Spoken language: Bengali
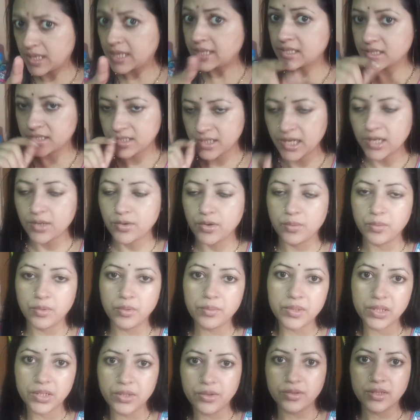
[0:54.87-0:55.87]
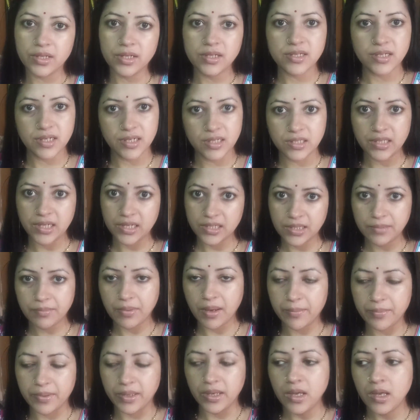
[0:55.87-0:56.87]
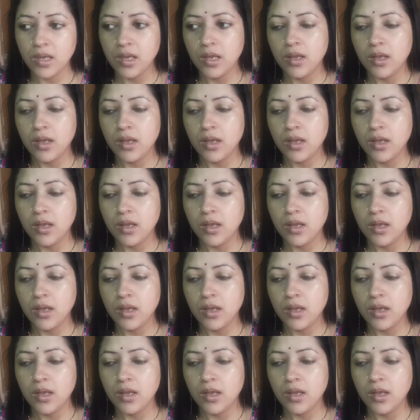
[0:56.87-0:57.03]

কাছে শেয়ার করব ভিডিওতে সেটা দেখতে পাবে